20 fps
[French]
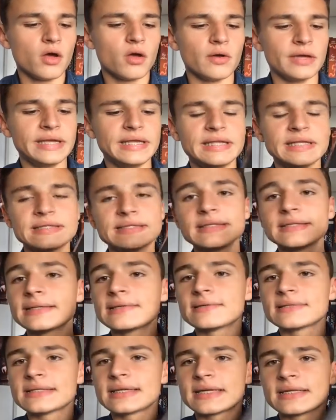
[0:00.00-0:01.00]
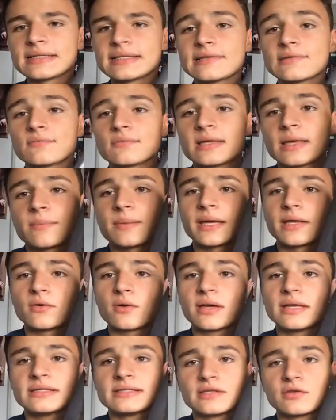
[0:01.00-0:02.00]
euh, il est cité dans cette cassette, donc a
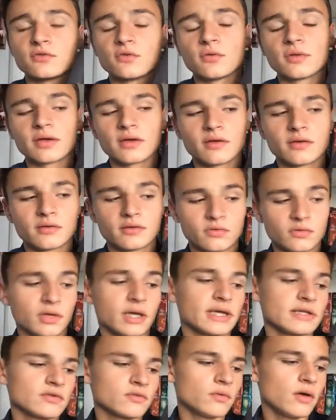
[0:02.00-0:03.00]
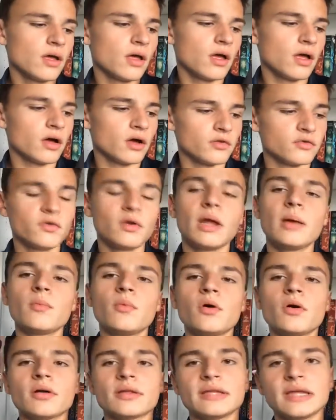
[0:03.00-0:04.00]
priori c'est euh, une, raison de la
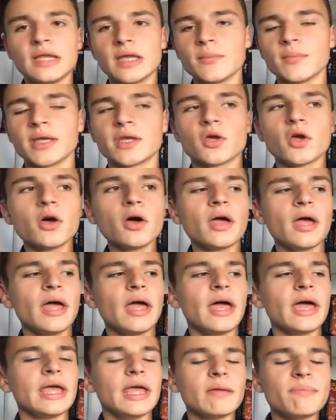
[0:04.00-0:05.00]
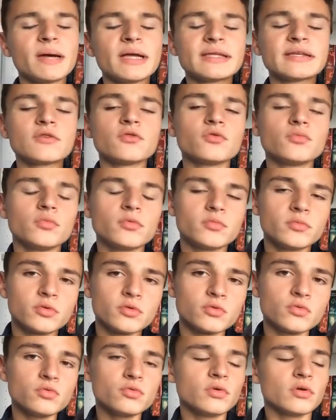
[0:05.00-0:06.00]
mort d'Anna Baker. Et à partir du
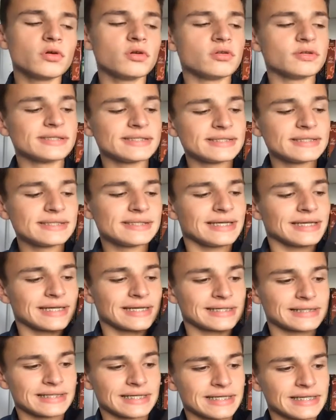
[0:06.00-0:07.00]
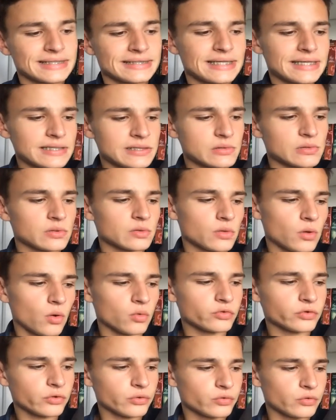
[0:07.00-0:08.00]
moment où sa, cassette
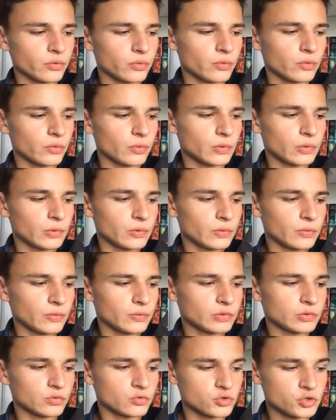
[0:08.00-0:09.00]
entre dans, dans